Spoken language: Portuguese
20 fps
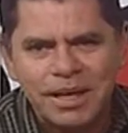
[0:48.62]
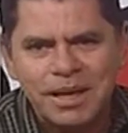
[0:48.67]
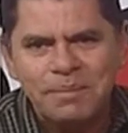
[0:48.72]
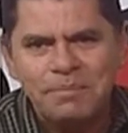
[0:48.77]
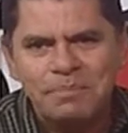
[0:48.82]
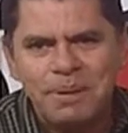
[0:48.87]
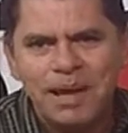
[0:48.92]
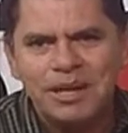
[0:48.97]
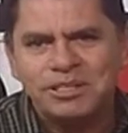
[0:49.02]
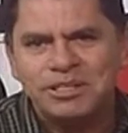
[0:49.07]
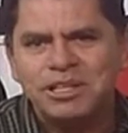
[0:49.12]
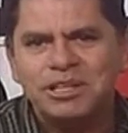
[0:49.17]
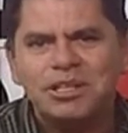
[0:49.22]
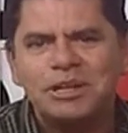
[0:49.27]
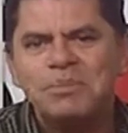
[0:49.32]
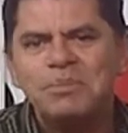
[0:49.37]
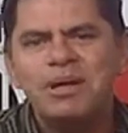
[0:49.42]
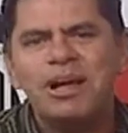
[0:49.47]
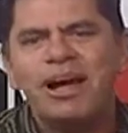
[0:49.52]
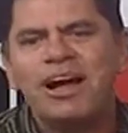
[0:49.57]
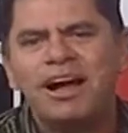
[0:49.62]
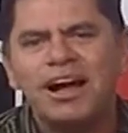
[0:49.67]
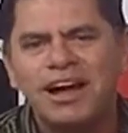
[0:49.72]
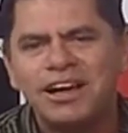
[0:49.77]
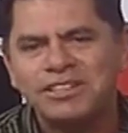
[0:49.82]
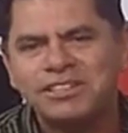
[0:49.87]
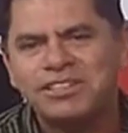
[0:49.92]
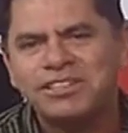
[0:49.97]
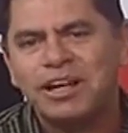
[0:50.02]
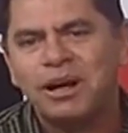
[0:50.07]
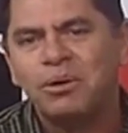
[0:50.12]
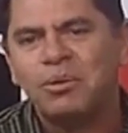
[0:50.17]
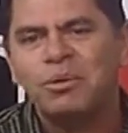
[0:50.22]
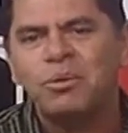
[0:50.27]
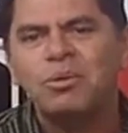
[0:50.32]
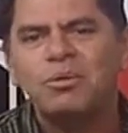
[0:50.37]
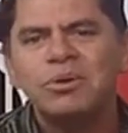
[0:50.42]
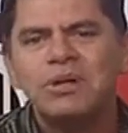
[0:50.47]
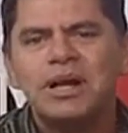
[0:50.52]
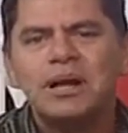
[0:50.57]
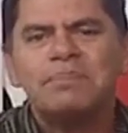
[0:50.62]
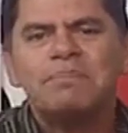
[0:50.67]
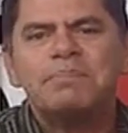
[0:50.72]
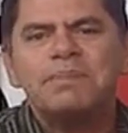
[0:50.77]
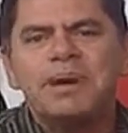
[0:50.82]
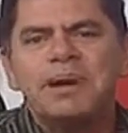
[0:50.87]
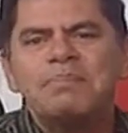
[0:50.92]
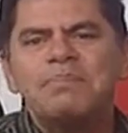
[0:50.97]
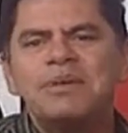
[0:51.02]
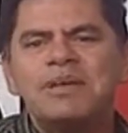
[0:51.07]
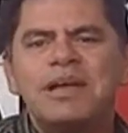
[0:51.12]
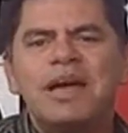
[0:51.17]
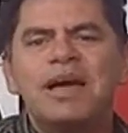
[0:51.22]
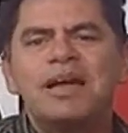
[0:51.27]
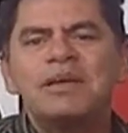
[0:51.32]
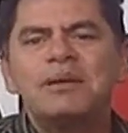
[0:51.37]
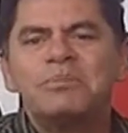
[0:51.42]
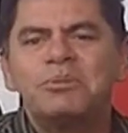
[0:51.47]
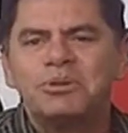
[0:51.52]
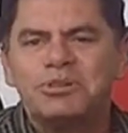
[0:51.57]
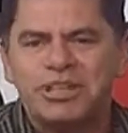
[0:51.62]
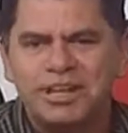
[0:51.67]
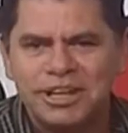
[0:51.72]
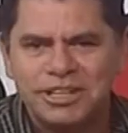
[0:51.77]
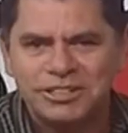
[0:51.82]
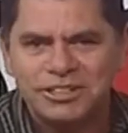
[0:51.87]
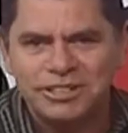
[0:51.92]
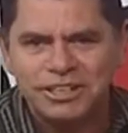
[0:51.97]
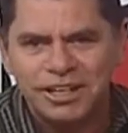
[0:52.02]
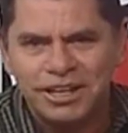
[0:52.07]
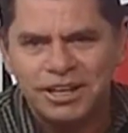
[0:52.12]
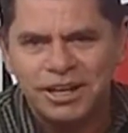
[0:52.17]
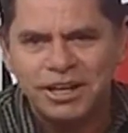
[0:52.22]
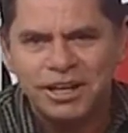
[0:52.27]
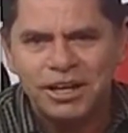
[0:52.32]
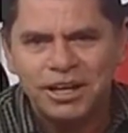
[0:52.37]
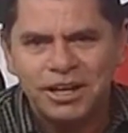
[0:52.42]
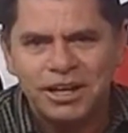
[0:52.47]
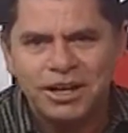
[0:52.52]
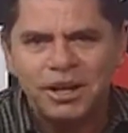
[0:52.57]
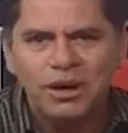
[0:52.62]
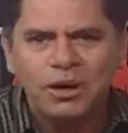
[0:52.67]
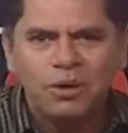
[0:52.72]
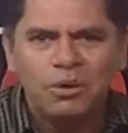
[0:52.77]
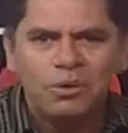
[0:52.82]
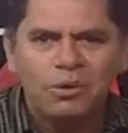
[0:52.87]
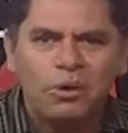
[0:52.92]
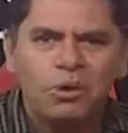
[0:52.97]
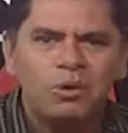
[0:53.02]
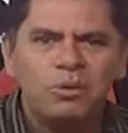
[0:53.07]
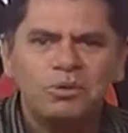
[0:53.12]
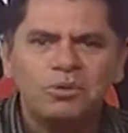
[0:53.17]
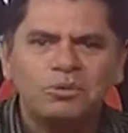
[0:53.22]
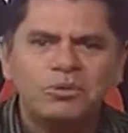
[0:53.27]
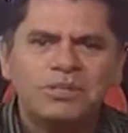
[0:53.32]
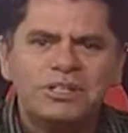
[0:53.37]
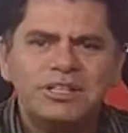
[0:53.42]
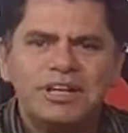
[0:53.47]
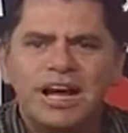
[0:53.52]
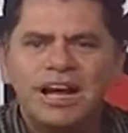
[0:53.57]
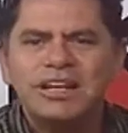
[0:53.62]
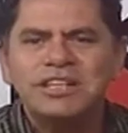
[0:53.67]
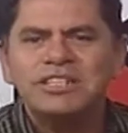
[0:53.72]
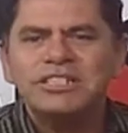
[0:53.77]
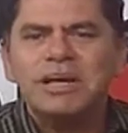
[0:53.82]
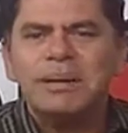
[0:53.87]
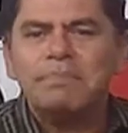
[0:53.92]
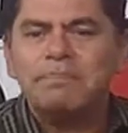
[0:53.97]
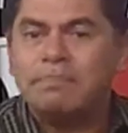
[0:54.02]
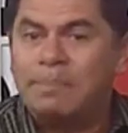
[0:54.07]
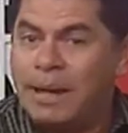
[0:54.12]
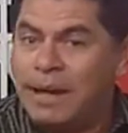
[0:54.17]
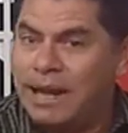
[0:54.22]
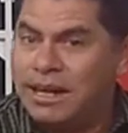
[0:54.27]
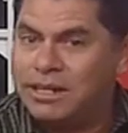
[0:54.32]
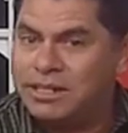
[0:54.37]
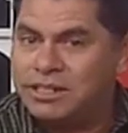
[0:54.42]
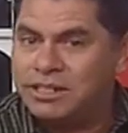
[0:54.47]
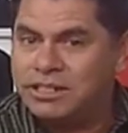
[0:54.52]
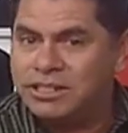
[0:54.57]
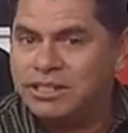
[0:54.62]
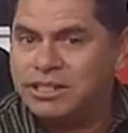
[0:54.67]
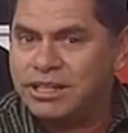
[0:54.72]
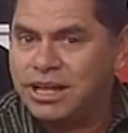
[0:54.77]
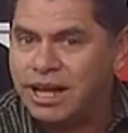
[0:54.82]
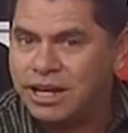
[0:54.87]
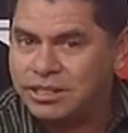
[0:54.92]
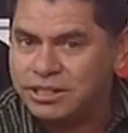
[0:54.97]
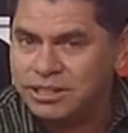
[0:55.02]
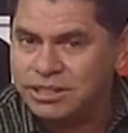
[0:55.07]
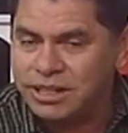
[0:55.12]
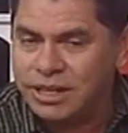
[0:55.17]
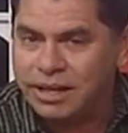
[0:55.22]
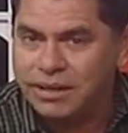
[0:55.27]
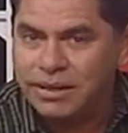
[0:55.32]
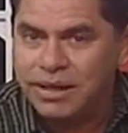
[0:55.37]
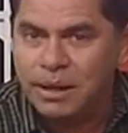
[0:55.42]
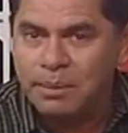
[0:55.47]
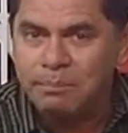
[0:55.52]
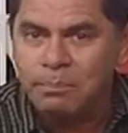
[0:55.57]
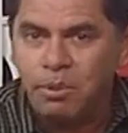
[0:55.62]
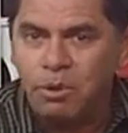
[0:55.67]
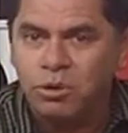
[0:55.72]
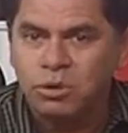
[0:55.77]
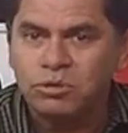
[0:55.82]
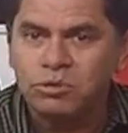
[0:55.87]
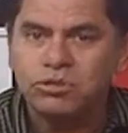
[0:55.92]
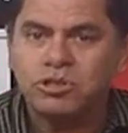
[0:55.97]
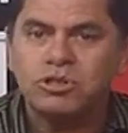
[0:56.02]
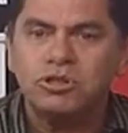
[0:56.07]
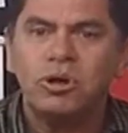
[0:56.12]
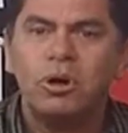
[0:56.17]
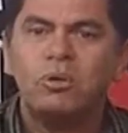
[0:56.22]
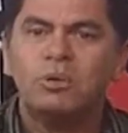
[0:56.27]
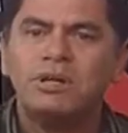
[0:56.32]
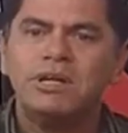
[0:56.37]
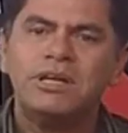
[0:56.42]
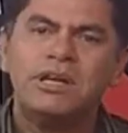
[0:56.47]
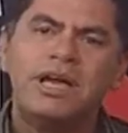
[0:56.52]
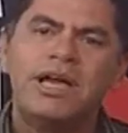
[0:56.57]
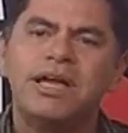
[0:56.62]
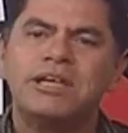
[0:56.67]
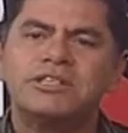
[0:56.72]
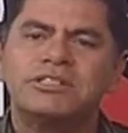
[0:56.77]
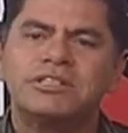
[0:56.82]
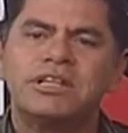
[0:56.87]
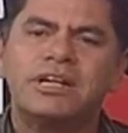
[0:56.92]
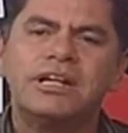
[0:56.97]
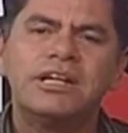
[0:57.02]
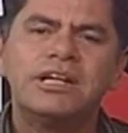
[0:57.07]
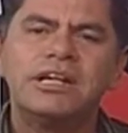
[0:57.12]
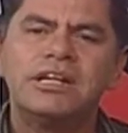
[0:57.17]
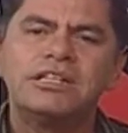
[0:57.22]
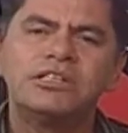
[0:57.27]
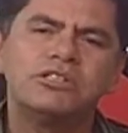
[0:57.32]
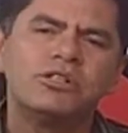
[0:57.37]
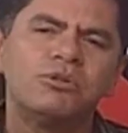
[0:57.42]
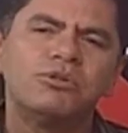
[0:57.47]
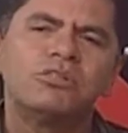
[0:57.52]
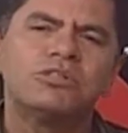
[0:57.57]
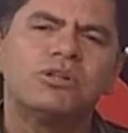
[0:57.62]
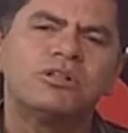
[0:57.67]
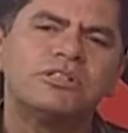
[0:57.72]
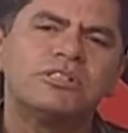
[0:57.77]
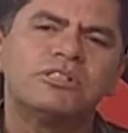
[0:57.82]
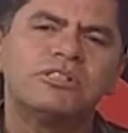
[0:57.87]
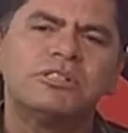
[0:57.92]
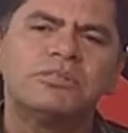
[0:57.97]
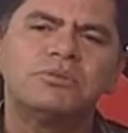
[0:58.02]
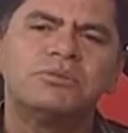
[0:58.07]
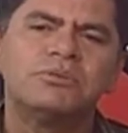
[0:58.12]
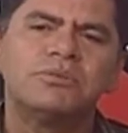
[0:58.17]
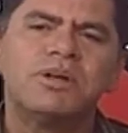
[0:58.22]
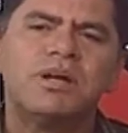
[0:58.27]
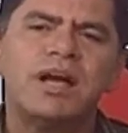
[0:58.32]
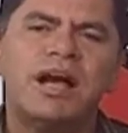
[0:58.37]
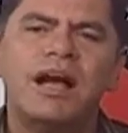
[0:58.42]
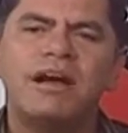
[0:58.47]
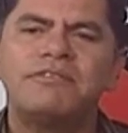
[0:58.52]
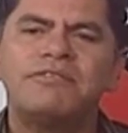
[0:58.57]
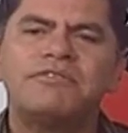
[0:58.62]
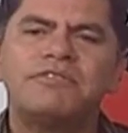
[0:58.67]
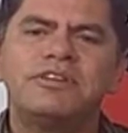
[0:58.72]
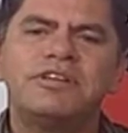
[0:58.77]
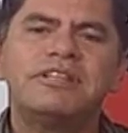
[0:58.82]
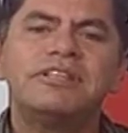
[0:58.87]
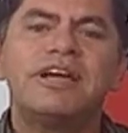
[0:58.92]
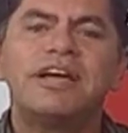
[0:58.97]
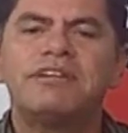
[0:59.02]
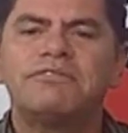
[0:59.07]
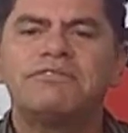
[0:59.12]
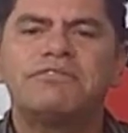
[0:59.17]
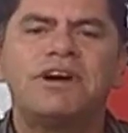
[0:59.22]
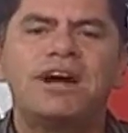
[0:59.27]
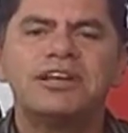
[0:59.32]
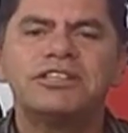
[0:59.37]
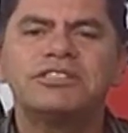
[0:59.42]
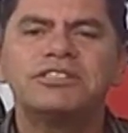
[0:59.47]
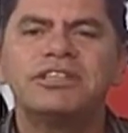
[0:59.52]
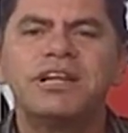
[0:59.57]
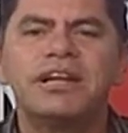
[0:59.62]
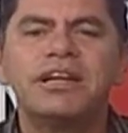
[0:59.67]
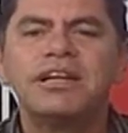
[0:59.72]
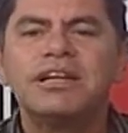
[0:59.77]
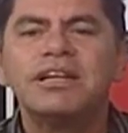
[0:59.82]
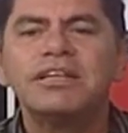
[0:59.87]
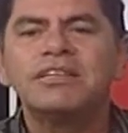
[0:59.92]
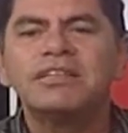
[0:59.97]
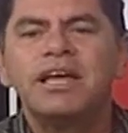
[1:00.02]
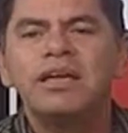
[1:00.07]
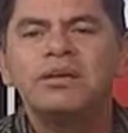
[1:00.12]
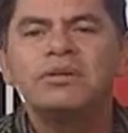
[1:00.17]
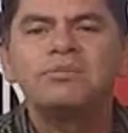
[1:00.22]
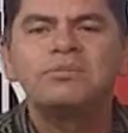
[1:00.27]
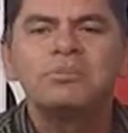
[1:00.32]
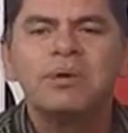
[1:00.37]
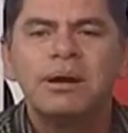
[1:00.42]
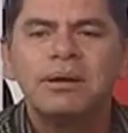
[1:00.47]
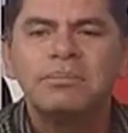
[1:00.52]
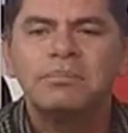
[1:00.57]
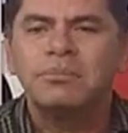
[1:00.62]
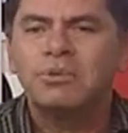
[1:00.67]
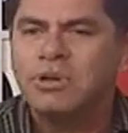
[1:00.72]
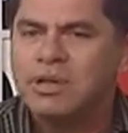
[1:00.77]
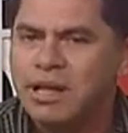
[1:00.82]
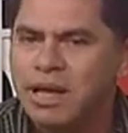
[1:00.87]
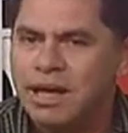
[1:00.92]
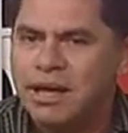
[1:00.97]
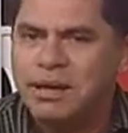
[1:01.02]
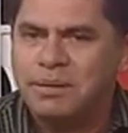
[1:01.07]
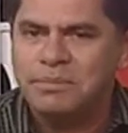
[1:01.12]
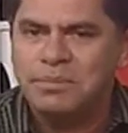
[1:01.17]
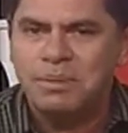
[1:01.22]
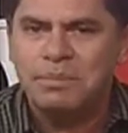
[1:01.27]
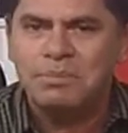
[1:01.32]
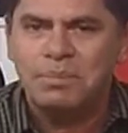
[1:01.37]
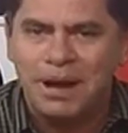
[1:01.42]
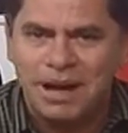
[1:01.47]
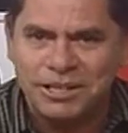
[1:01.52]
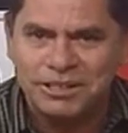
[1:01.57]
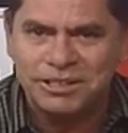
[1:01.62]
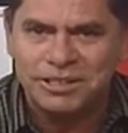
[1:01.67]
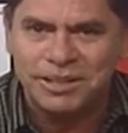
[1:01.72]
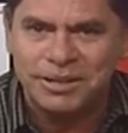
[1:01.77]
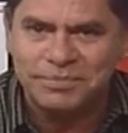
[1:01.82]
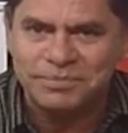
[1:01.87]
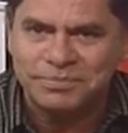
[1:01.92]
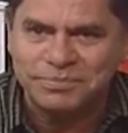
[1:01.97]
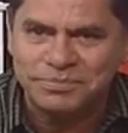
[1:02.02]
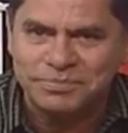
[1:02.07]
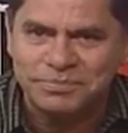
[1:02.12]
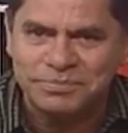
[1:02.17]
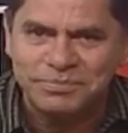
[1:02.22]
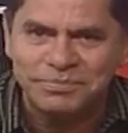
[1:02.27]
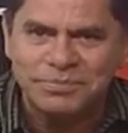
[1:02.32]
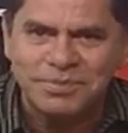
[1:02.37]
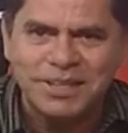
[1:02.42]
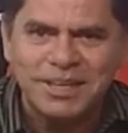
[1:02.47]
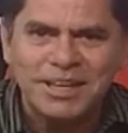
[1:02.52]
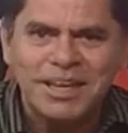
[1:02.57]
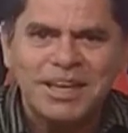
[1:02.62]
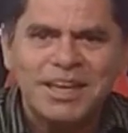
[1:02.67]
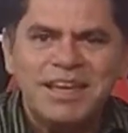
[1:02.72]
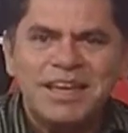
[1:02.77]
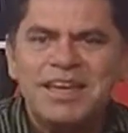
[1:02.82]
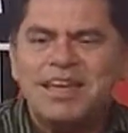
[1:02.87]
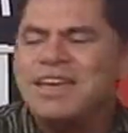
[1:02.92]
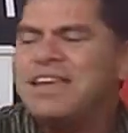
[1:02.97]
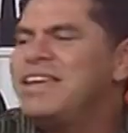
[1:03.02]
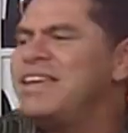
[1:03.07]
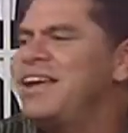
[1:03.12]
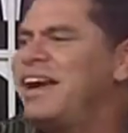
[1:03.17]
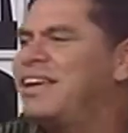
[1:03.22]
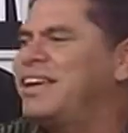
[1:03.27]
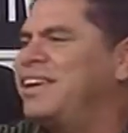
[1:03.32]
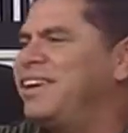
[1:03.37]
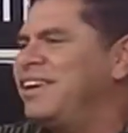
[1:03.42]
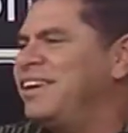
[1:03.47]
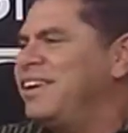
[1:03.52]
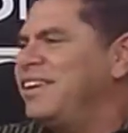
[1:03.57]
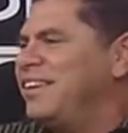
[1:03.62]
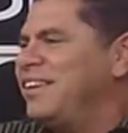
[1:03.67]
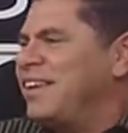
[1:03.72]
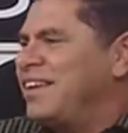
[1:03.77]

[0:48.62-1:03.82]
peste que me arrasta, cura pra minha imodéstia. Couro de anja, pele de ginasta, pôr do sol que resta, sou sozinho, a vida é vasta, nenhuma mulher me basta. E aqui,